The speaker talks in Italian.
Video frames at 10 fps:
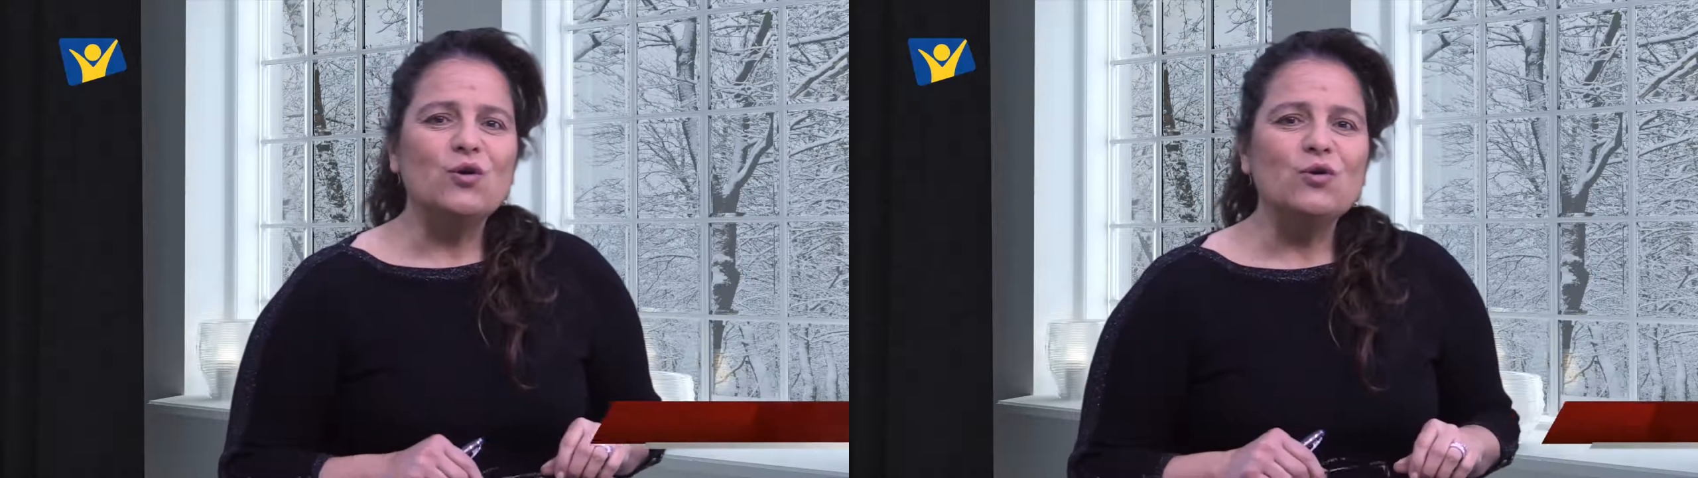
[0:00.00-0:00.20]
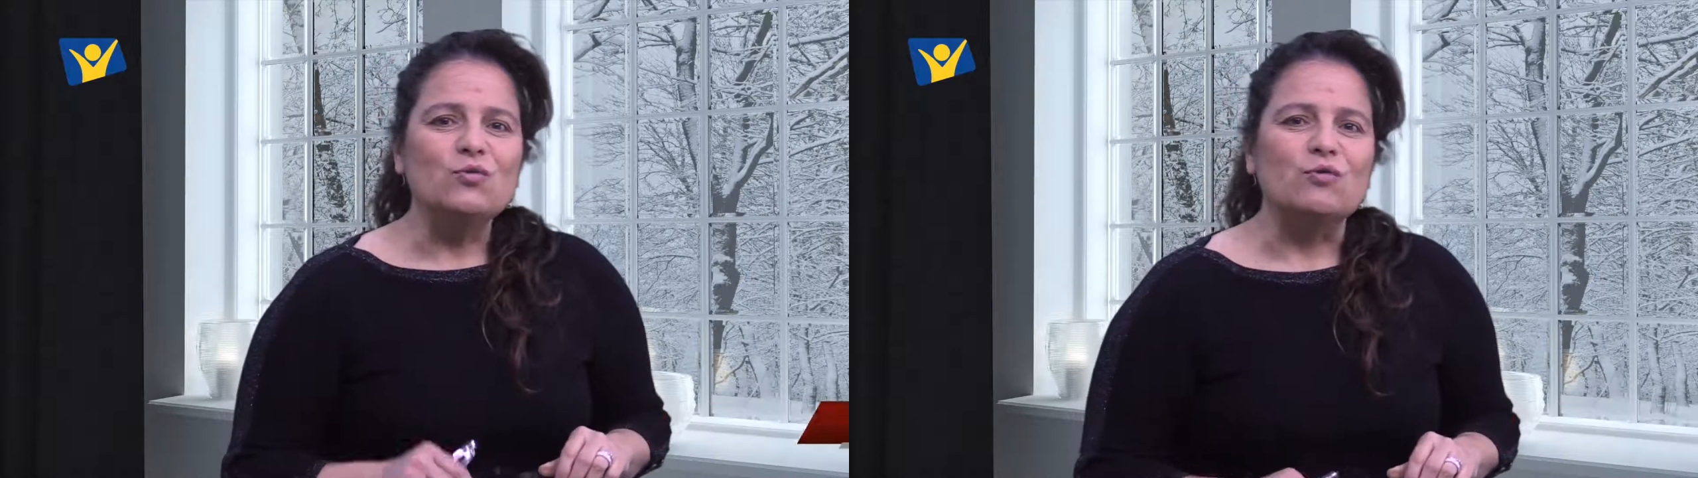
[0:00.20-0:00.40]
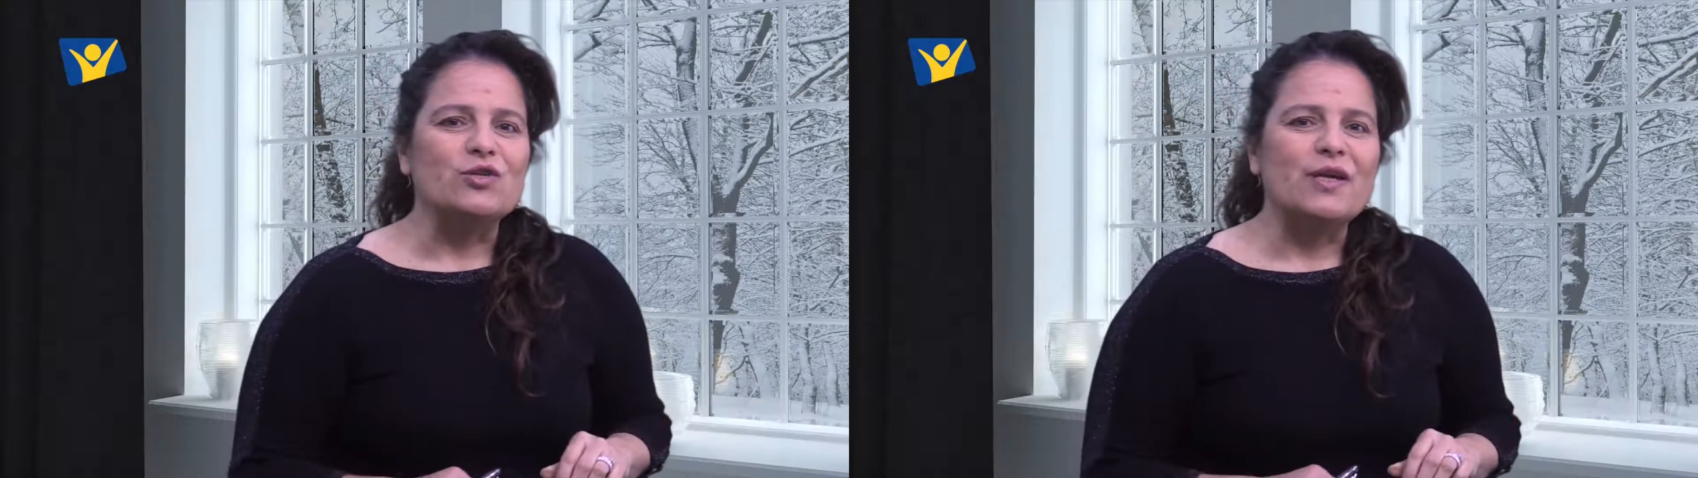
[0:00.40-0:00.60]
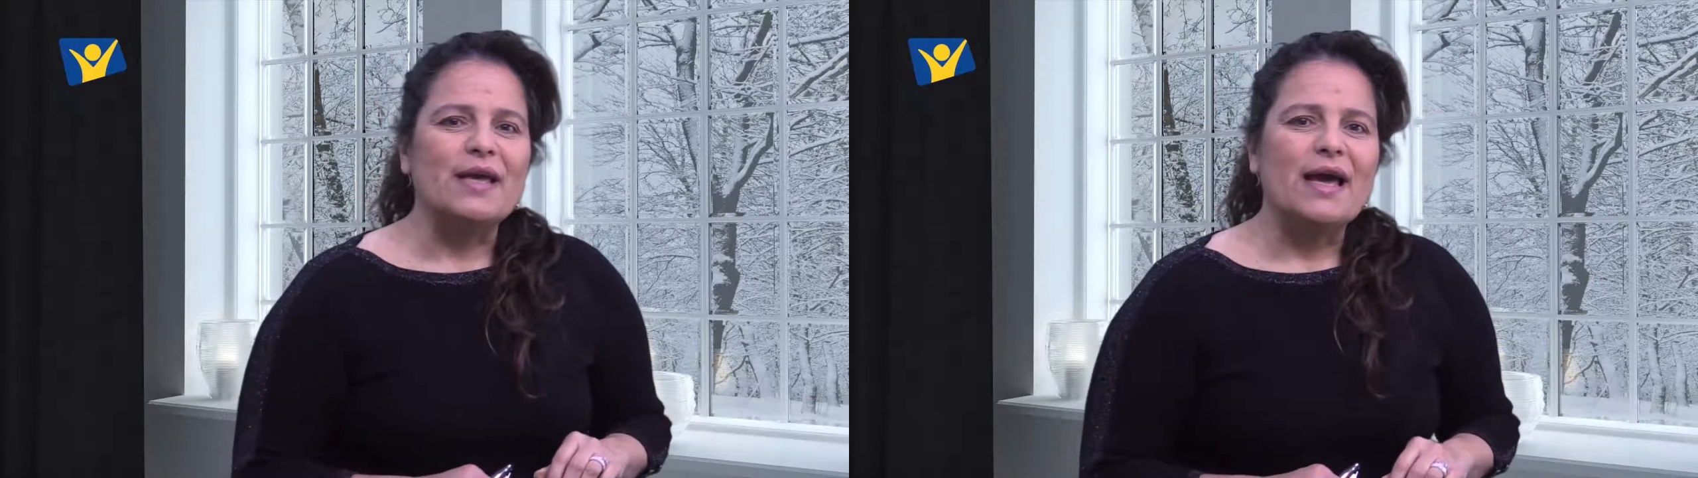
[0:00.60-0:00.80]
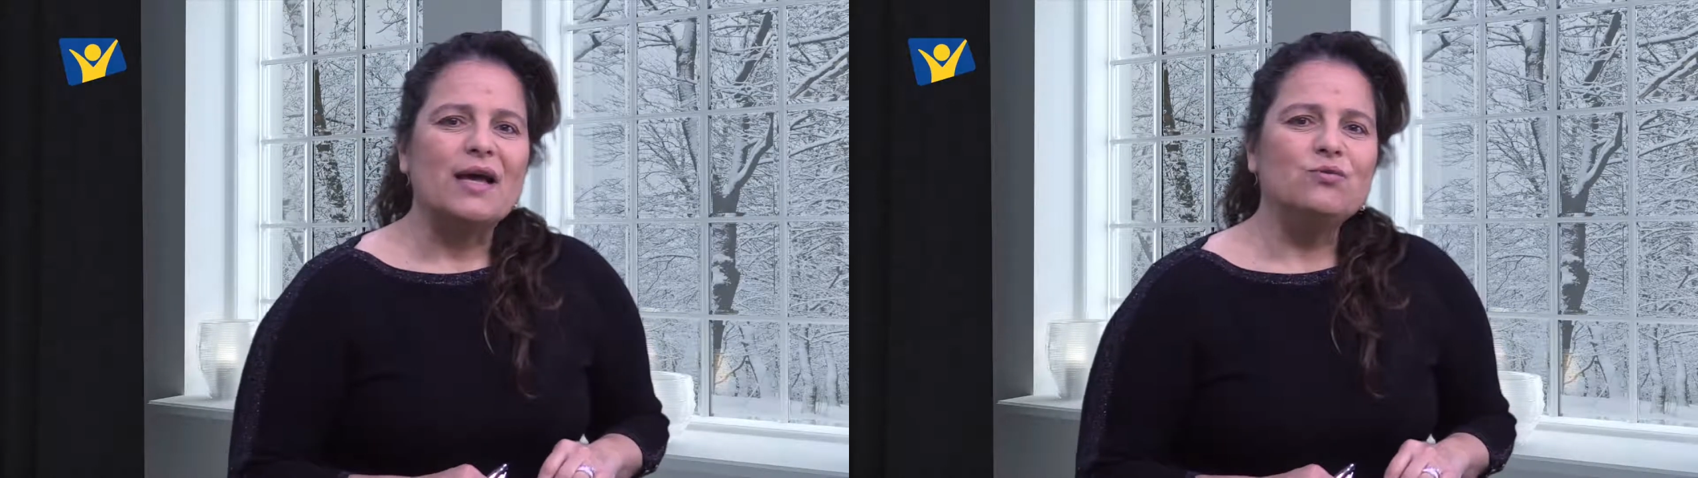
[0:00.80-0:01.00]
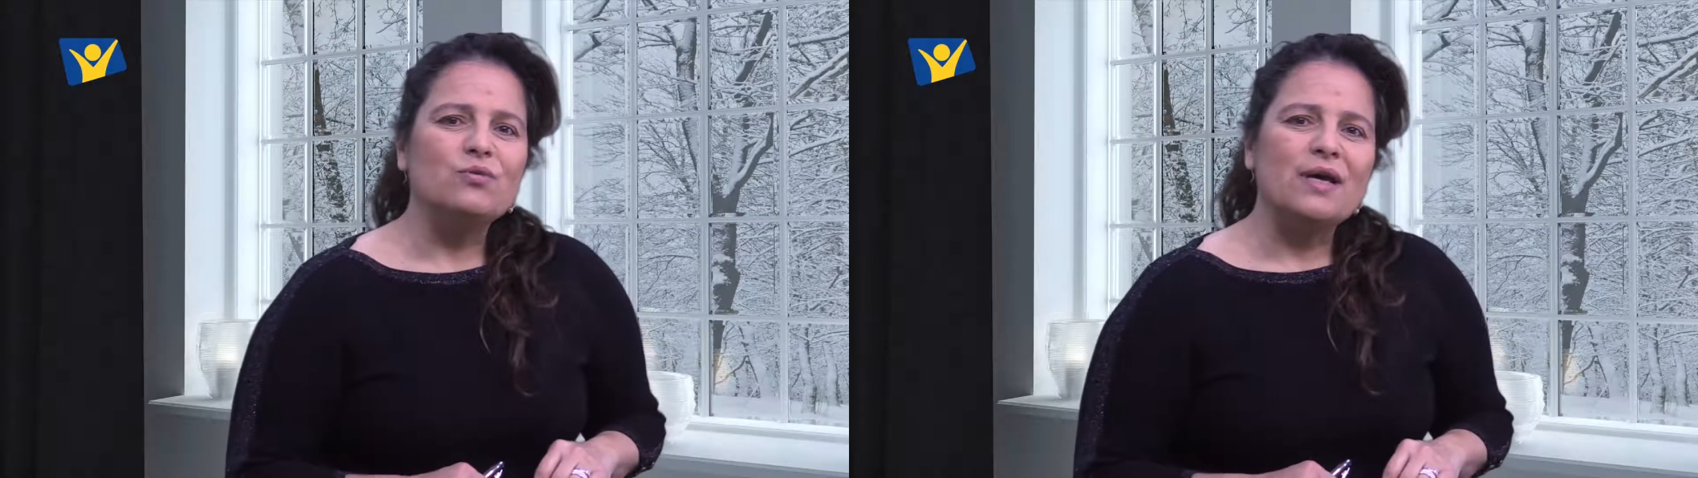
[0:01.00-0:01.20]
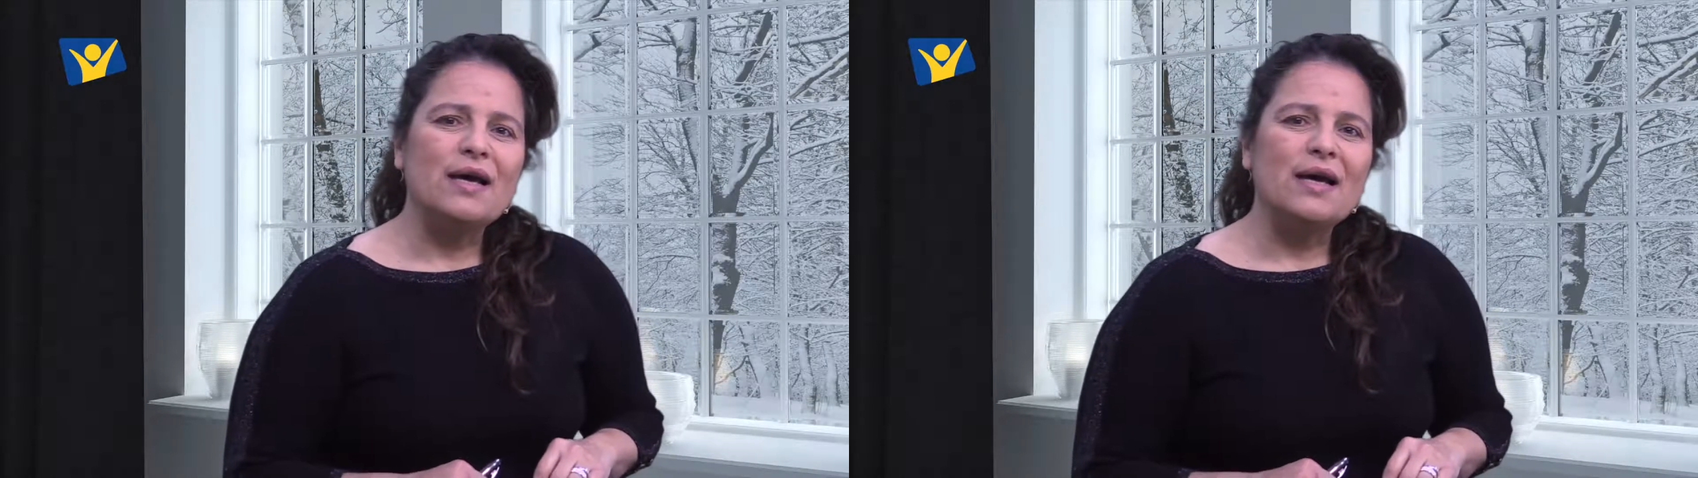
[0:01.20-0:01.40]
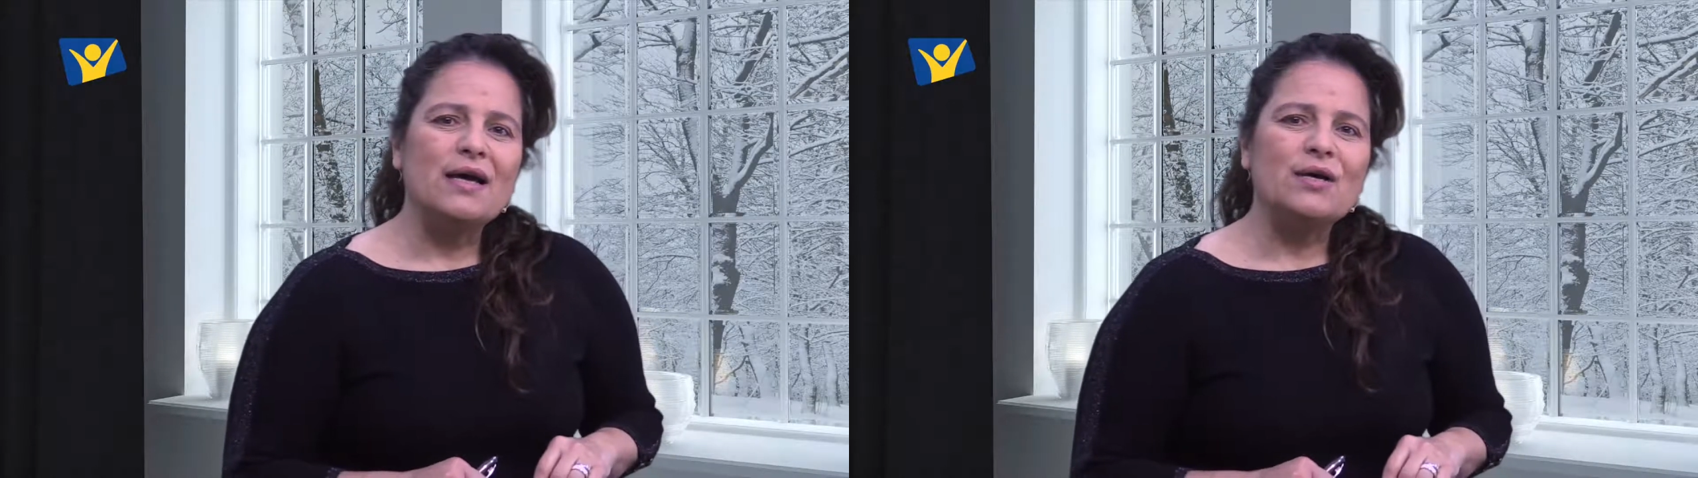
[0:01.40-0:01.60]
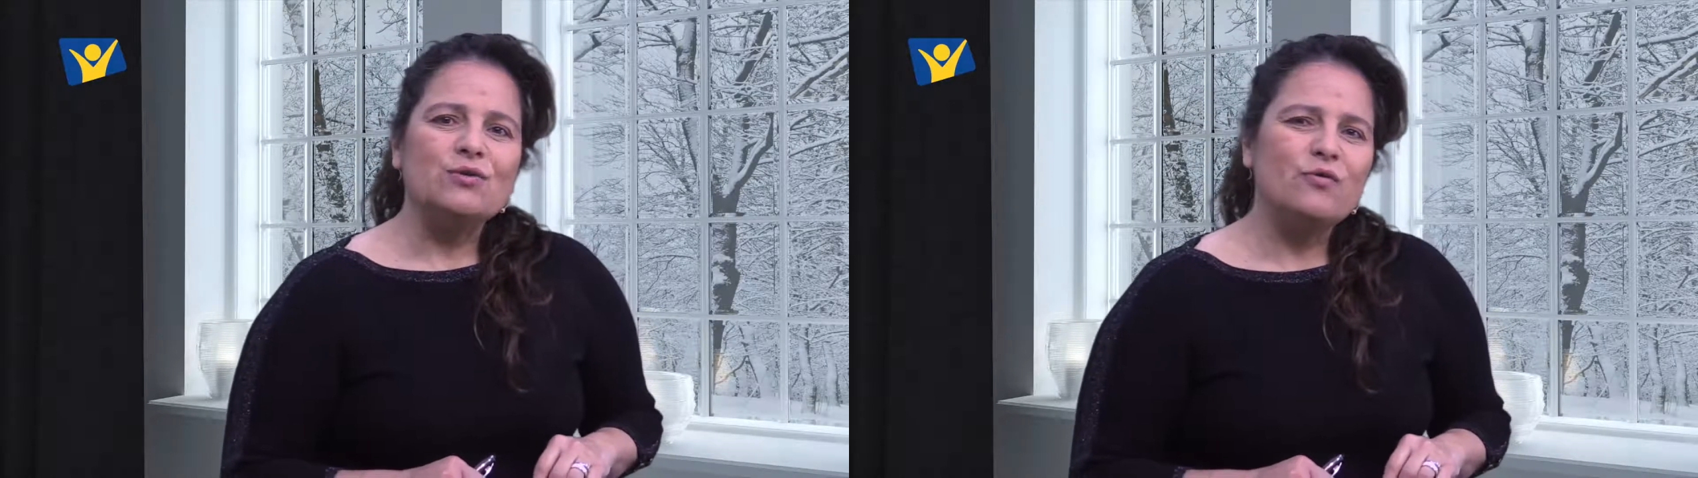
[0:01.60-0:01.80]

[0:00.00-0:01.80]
conduce ad una